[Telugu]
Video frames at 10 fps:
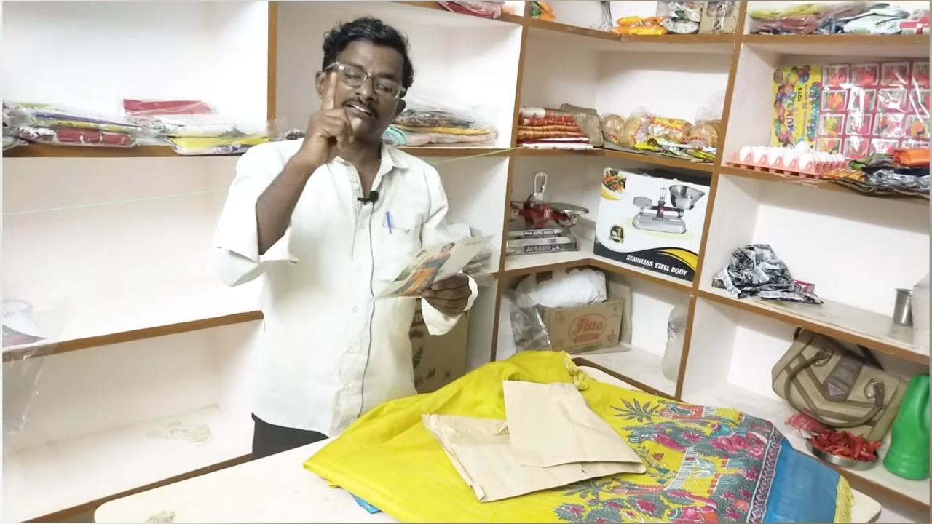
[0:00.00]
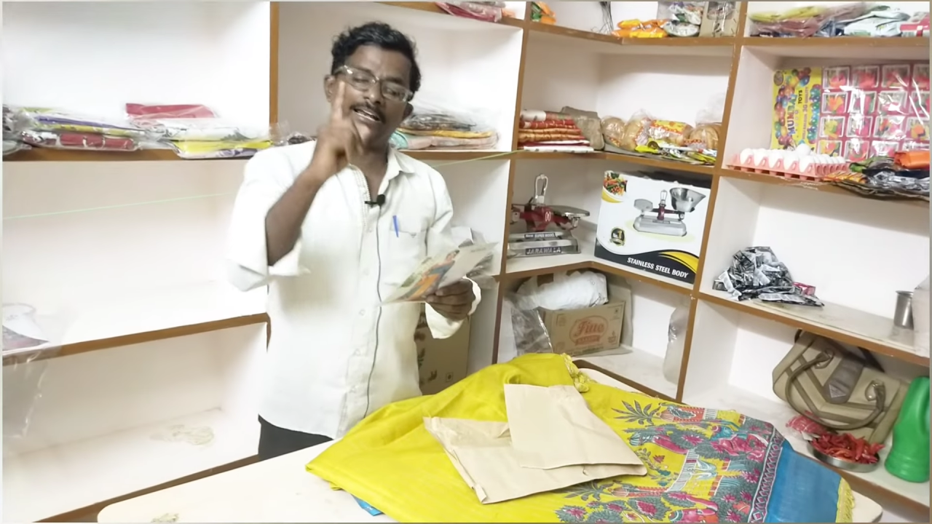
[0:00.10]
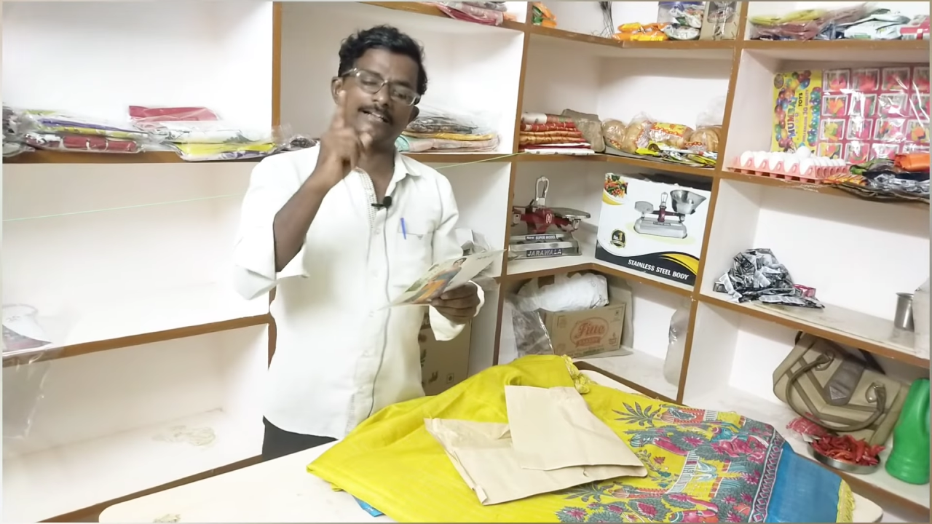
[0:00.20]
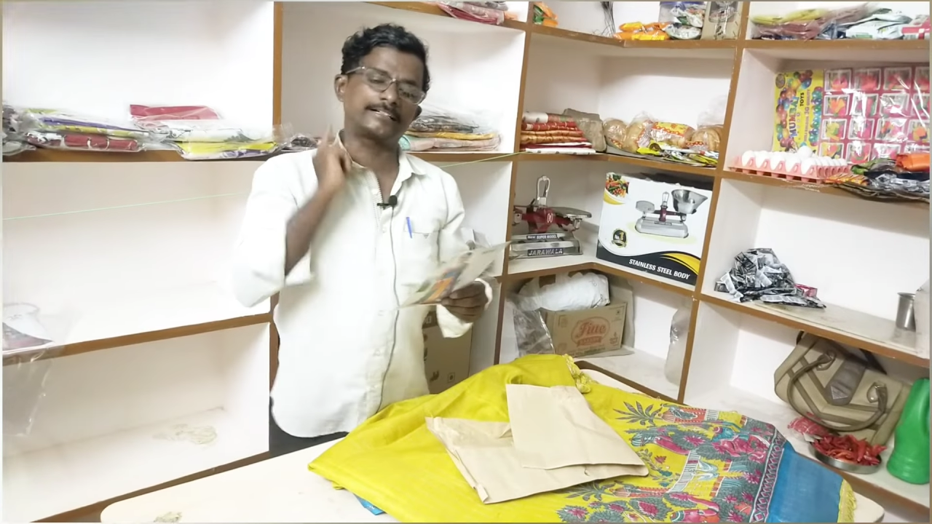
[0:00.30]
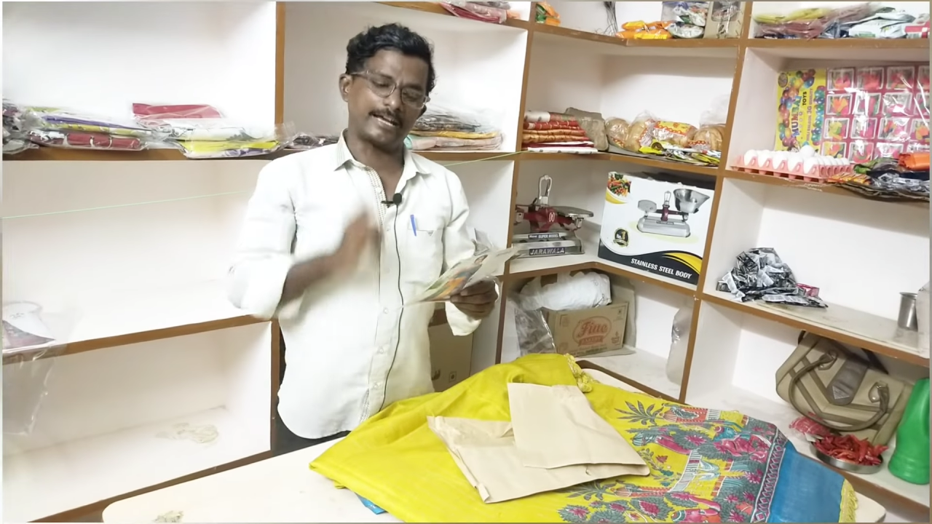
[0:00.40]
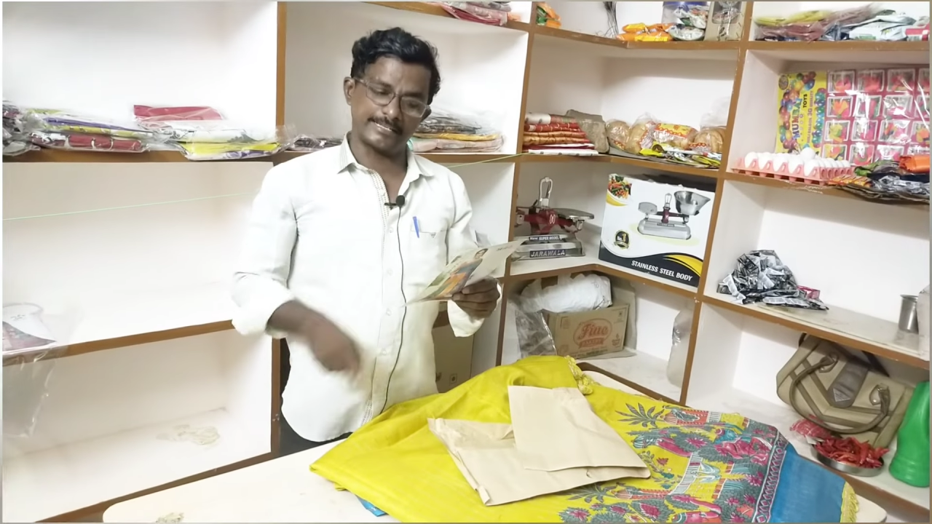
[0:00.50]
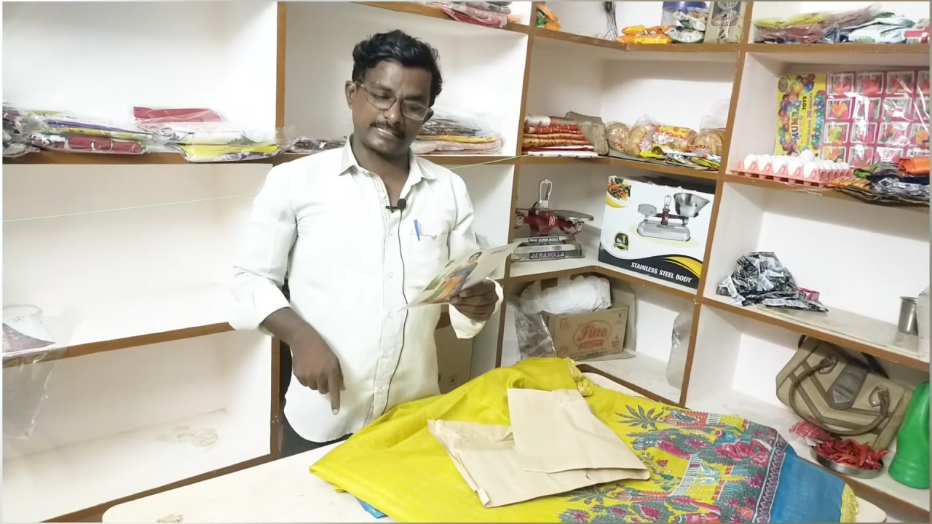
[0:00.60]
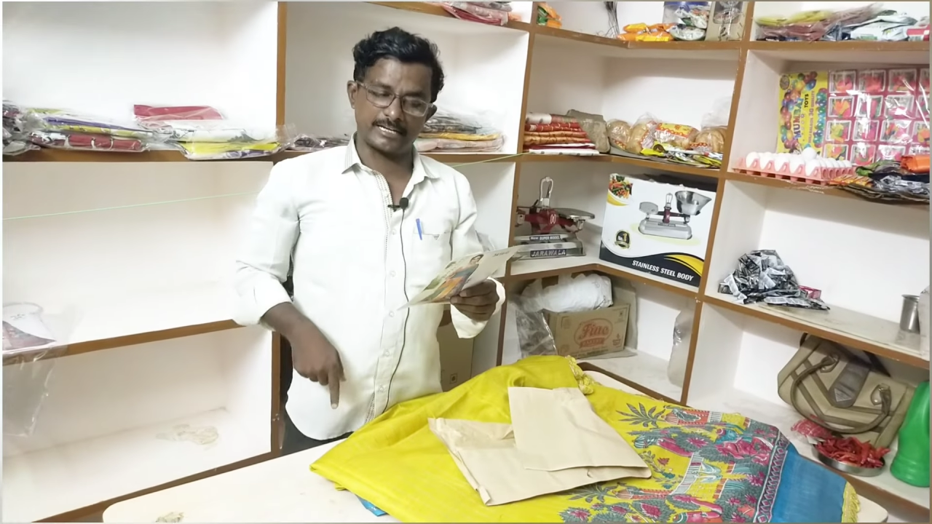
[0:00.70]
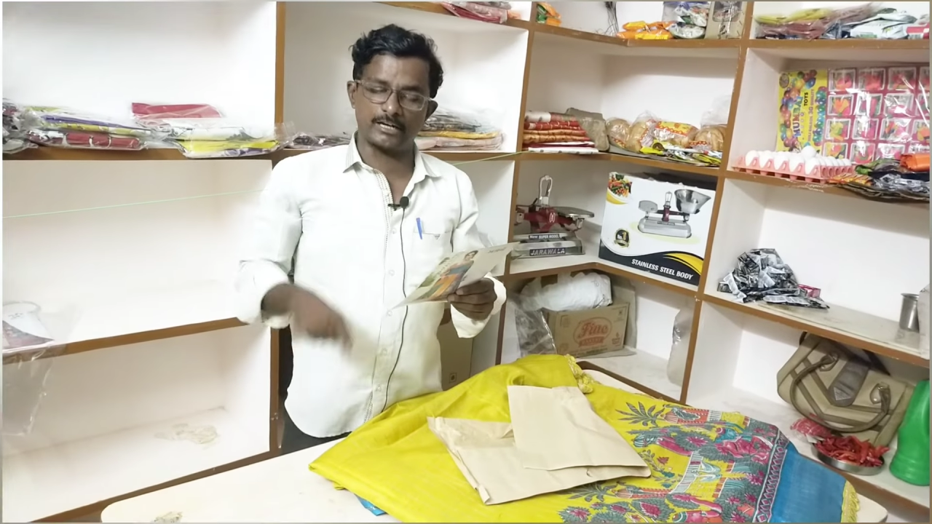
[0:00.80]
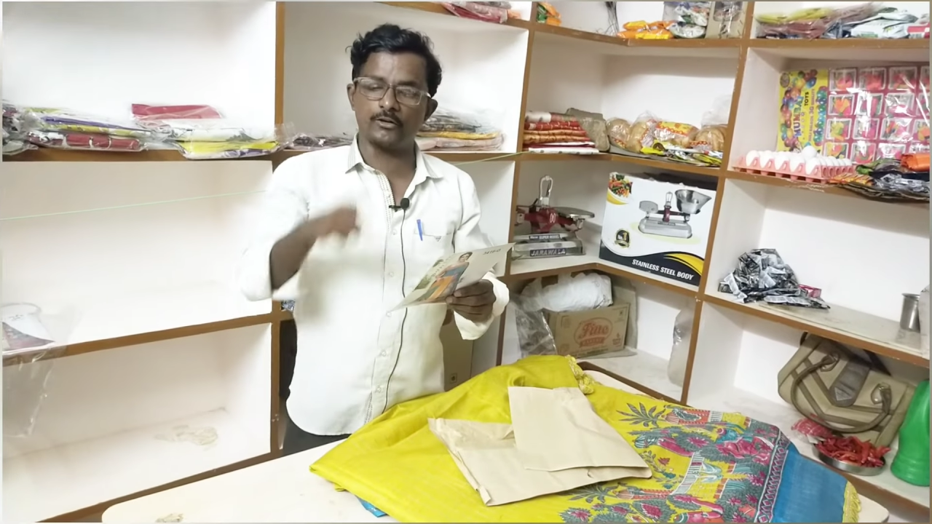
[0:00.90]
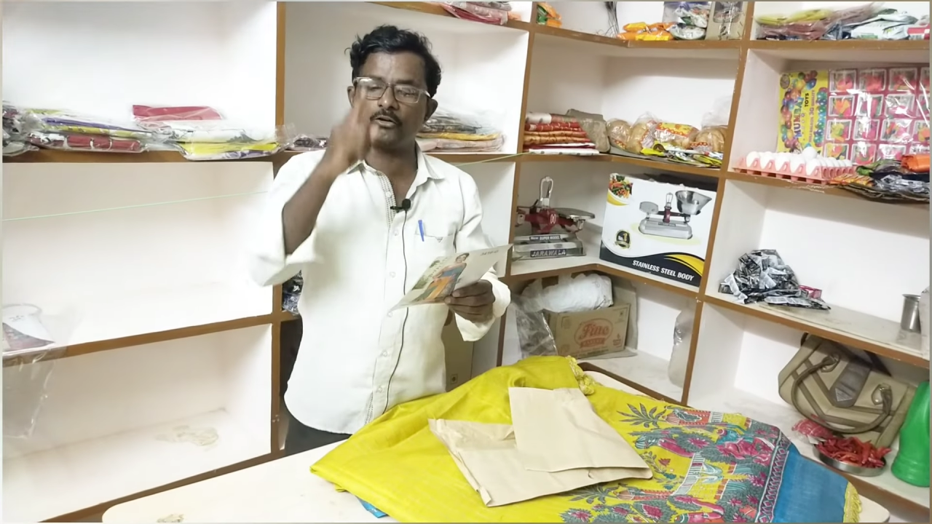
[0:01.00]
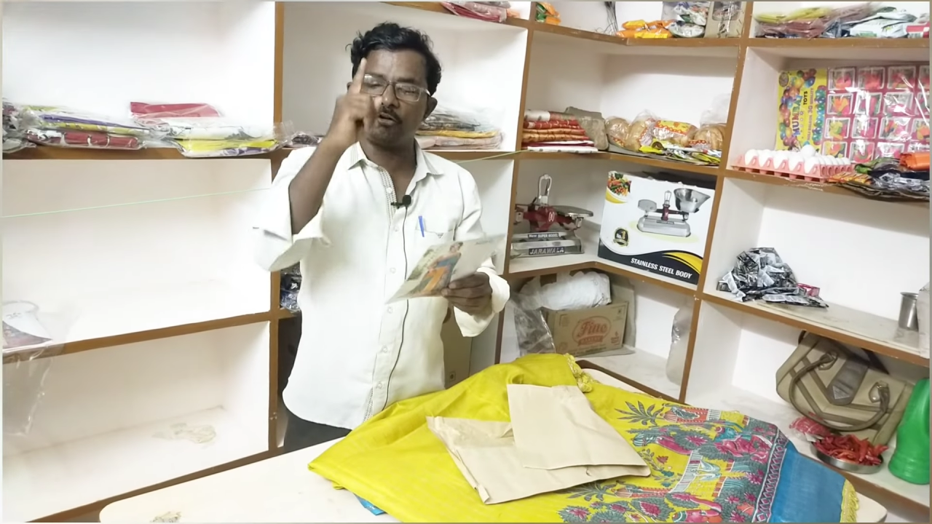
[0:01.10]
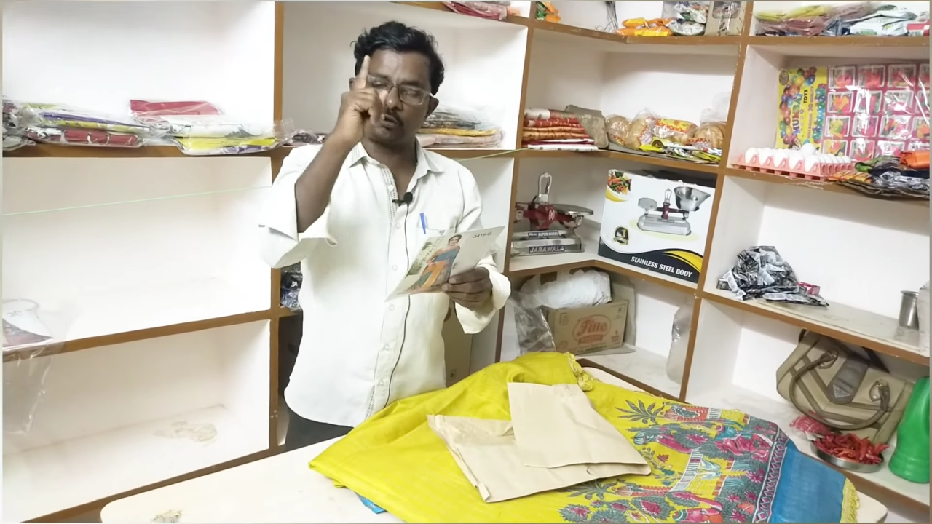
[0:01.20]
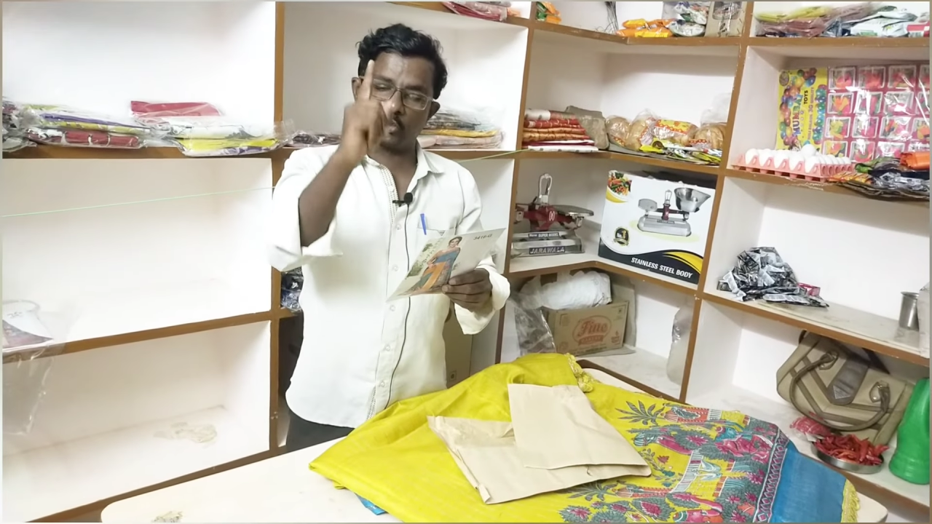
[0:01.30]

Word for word: కలంకారీ చీరలు